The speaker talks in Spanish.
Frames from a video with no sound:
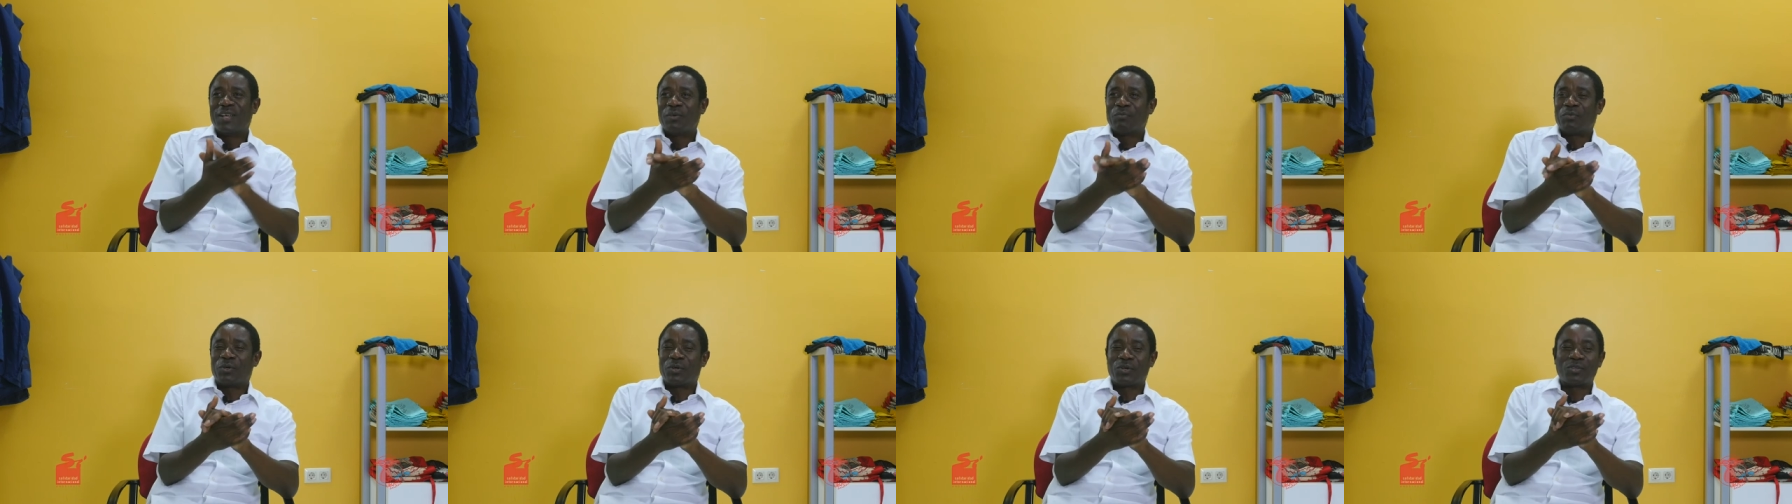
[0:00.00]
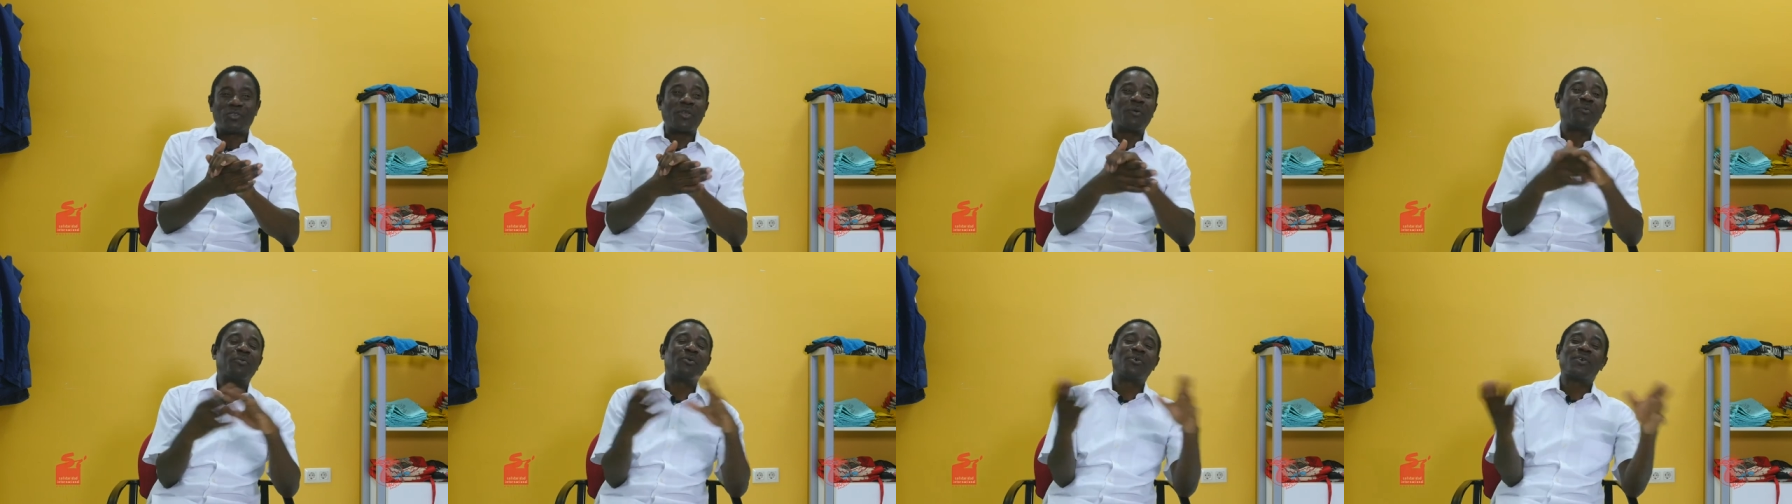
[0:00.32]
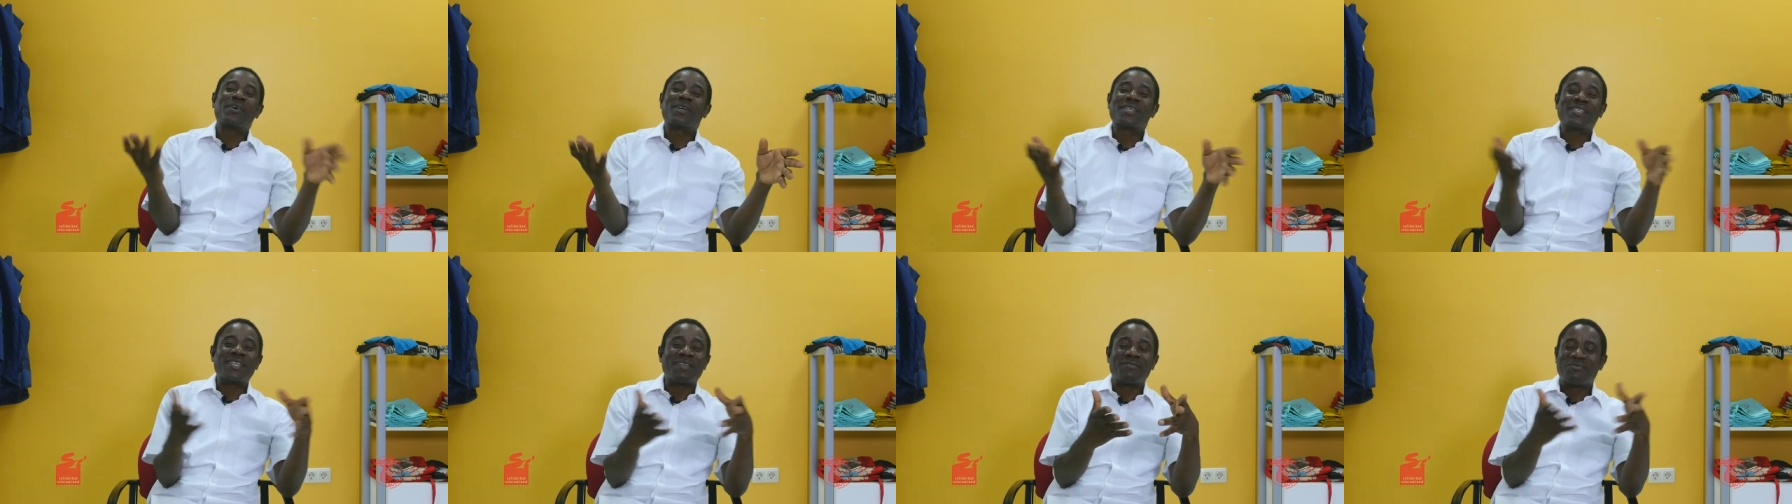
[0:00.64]
pero
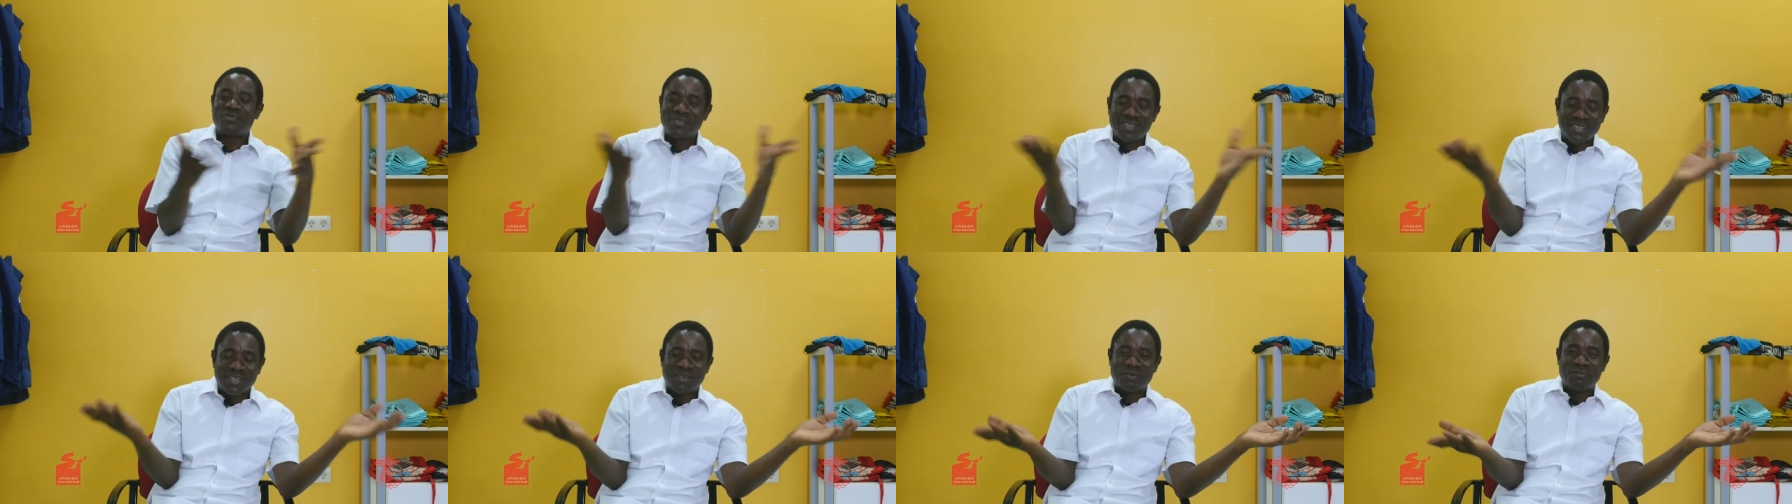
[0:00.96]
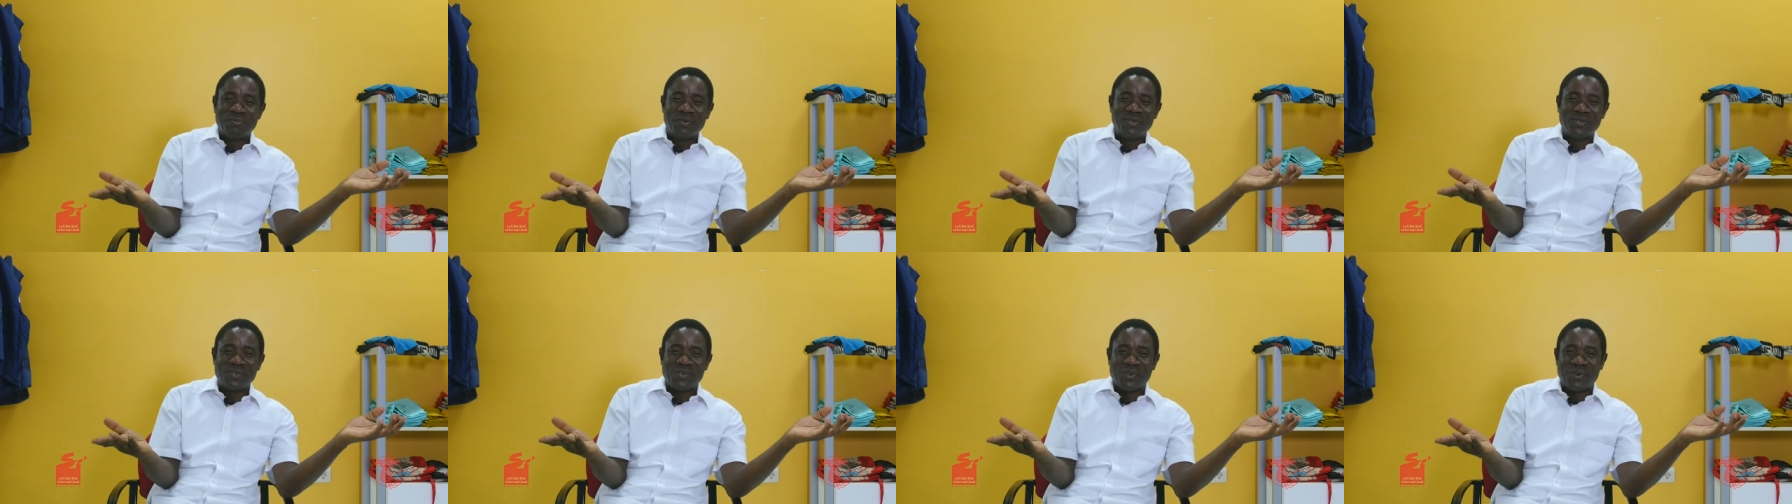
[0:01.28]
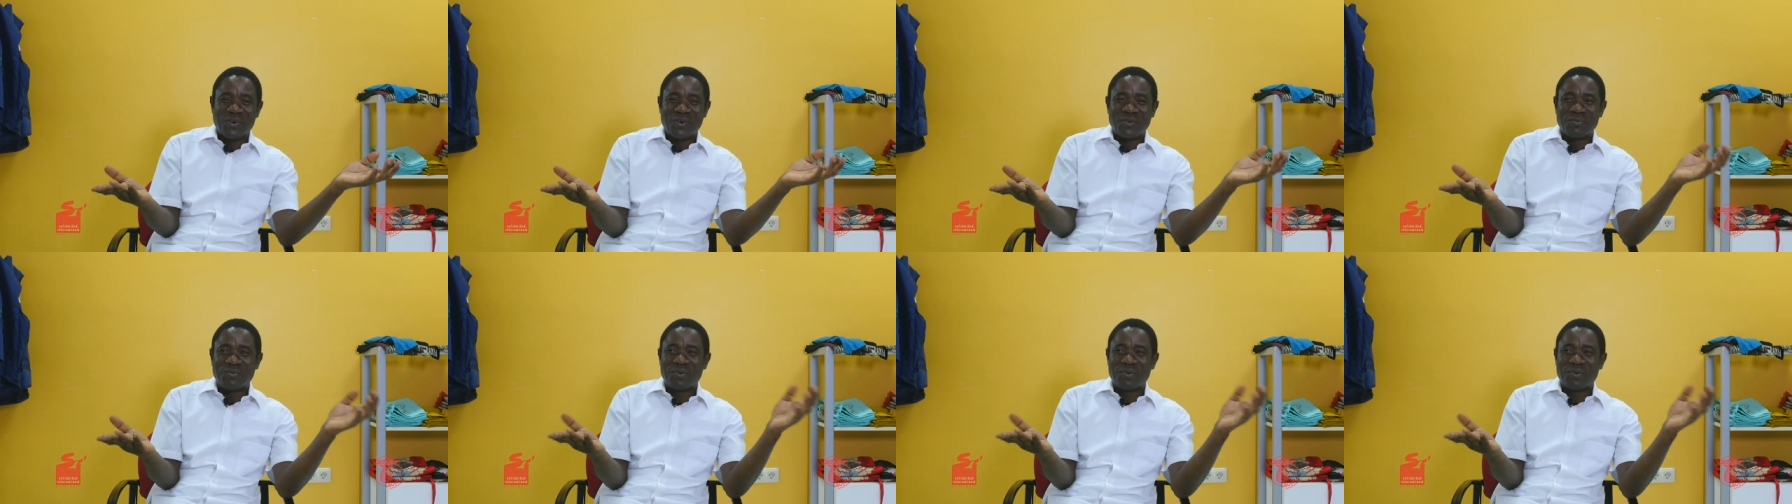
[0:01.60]
tampoco es el fin del mundo,